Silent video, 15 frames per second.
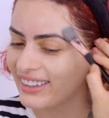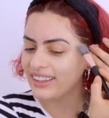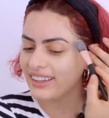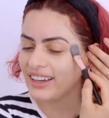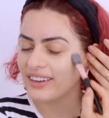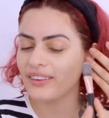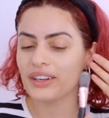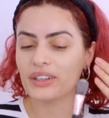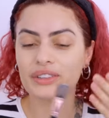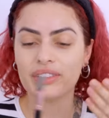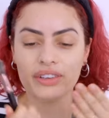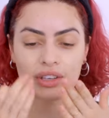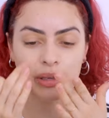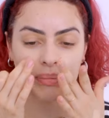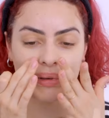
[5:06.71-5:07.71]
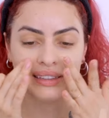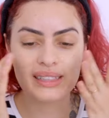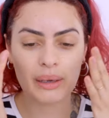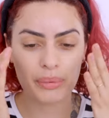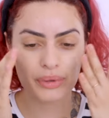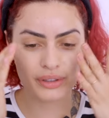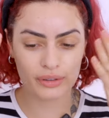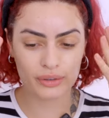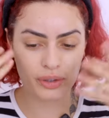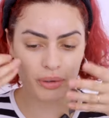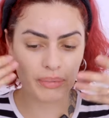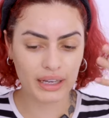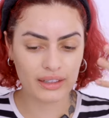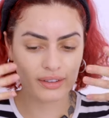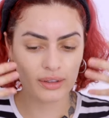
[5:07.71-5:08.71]
E agora eu tenho que passar protetor
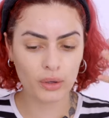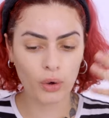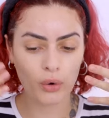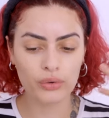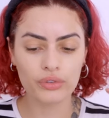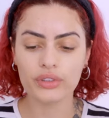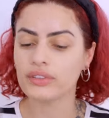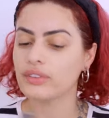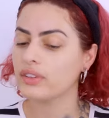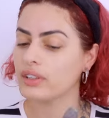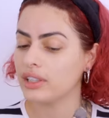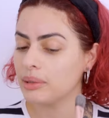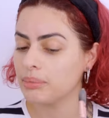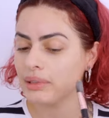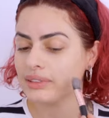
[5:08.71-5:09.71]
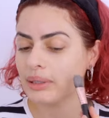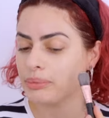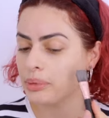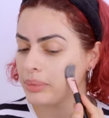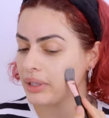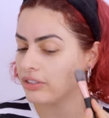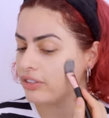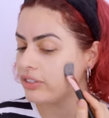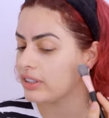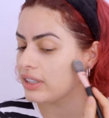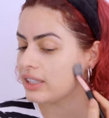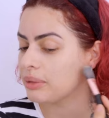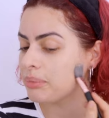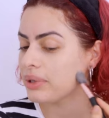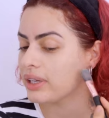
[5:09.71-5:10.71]
mais longe, assim, e passar pomadinha
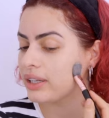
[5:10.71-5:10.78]
ali para